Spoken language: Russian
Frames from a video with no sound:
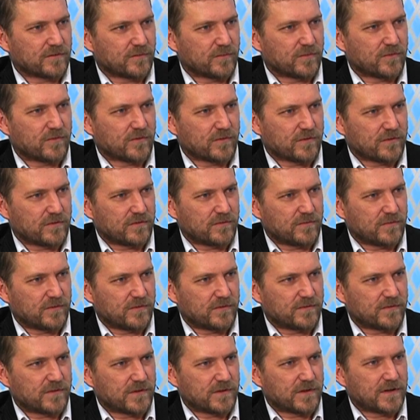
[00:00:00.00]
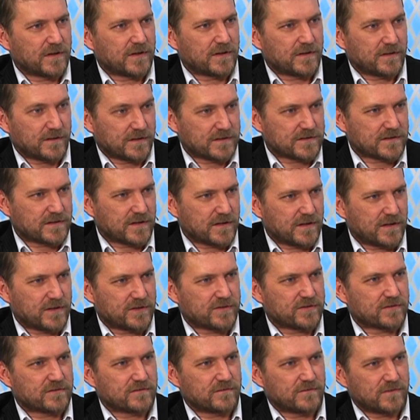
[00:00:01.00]
глубокую любовь.
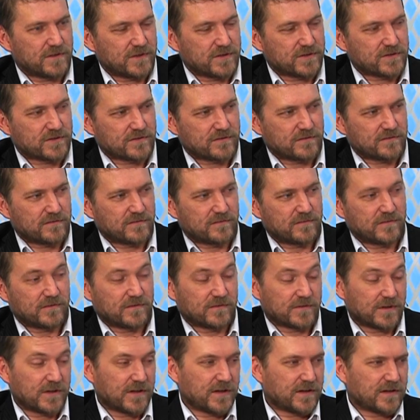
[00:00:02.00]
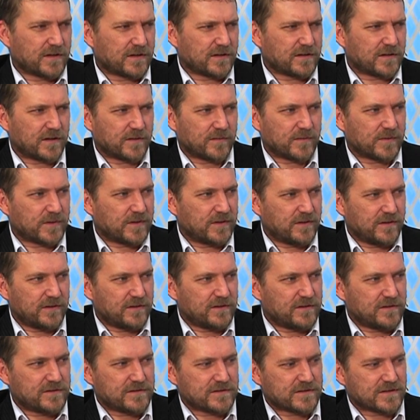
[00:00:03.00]
настоящую, такие? вечную любовь. Да, мы
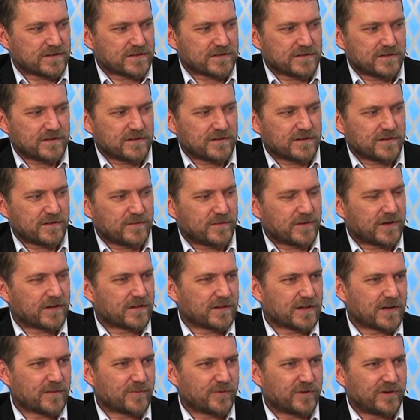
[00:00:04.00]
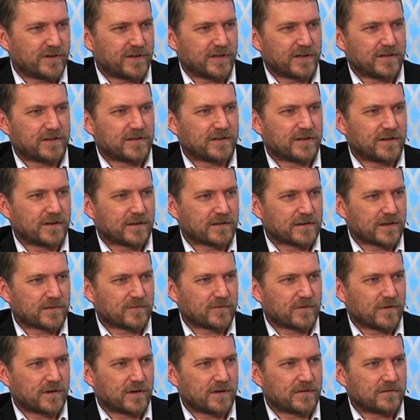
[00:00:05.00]
ну сейчас не делаем рекламу или
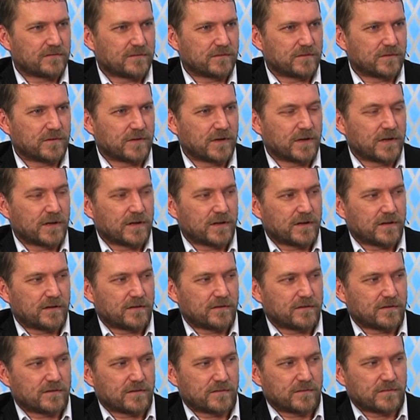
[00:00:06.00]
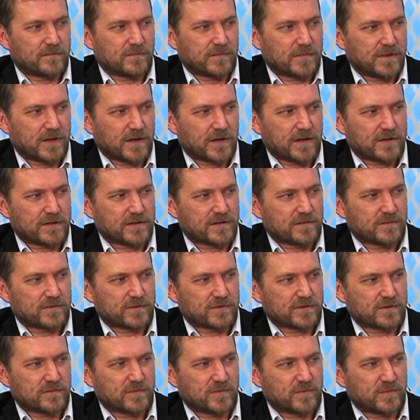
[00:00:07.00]
антирекламу Голливуду, но я хотел бы,
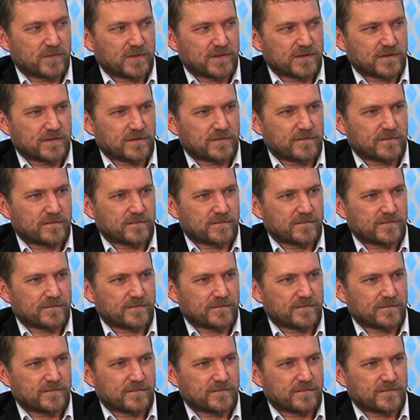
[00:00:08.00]
чтобы... Но ну, мы, мы здраво